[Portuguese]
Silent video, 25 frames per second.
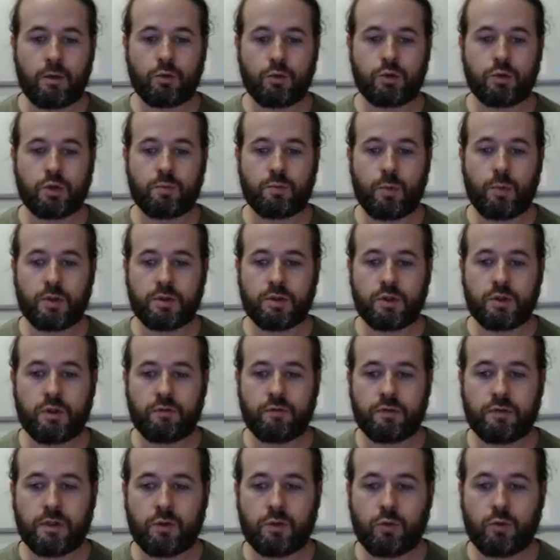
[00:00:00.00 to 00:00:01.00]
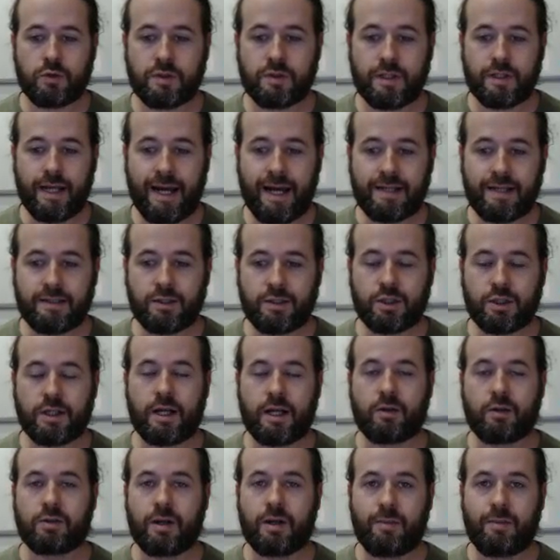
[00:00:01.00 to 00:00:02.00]
E os dispositivos industriais em
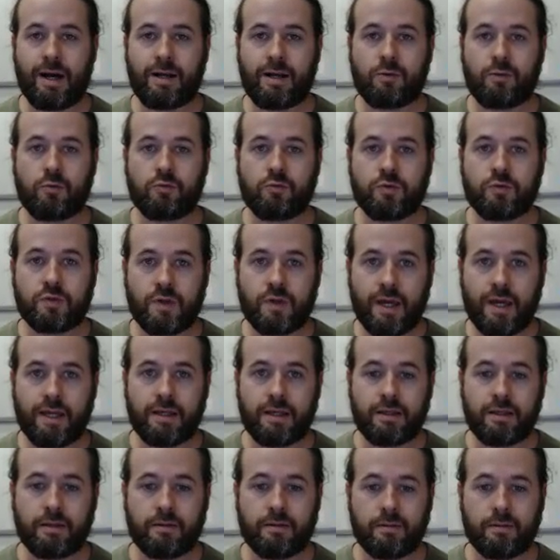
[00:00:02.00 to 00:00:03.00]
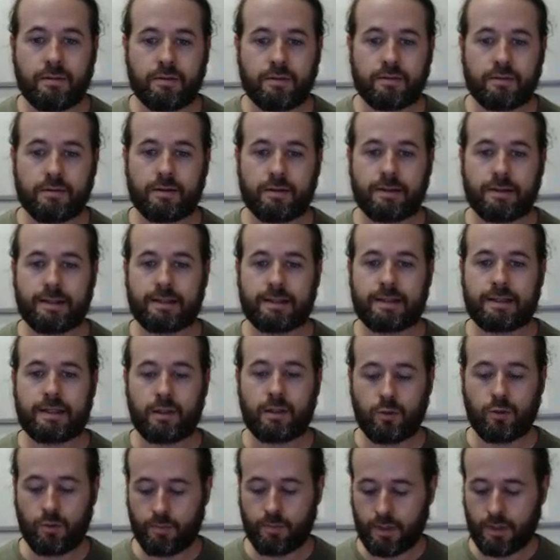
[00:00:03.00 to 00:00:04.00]
geral trabalham com 100
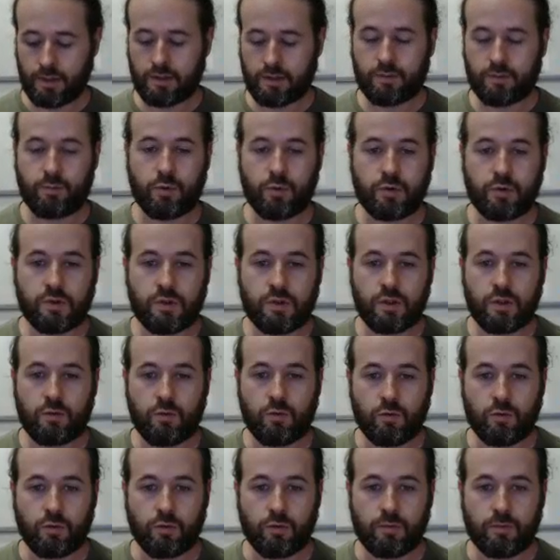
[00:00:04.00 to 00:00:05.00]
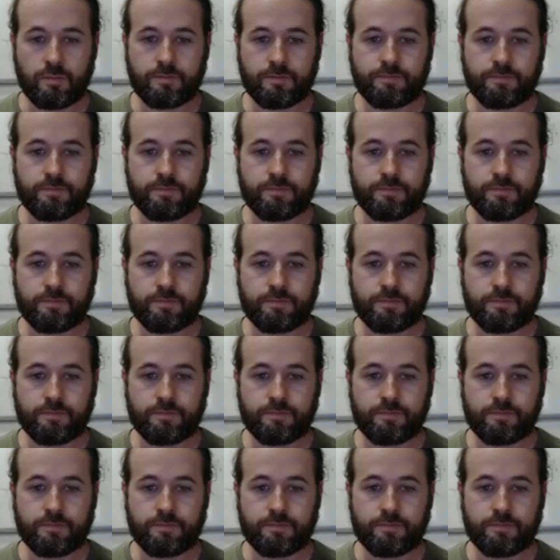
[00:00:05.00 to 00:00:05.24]
kilobits por segundo.